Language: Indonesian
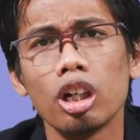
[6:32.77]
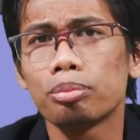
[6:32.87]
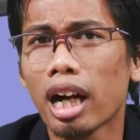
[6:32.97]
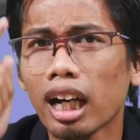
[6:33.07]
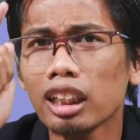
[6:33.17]

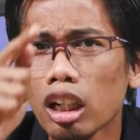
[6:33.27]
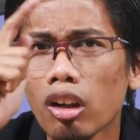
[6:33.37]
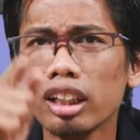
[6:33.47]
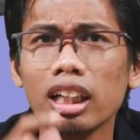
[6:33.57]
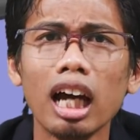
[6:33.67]
bahkan
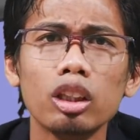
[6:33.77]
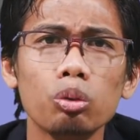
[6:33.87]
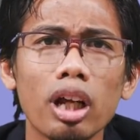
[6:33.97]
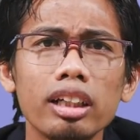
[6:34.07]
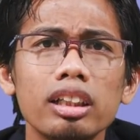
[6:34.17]
kalau ada
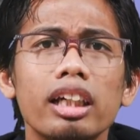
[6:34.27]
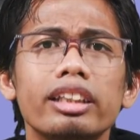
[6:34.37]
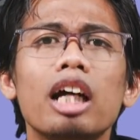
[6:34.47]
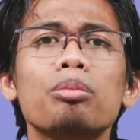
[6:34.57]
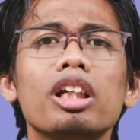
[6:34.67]
aturan
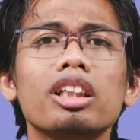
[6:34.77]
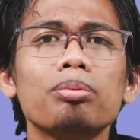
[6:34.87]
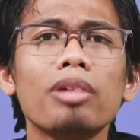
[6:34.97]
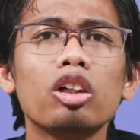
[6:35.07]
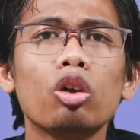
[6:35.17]
yang menetapkan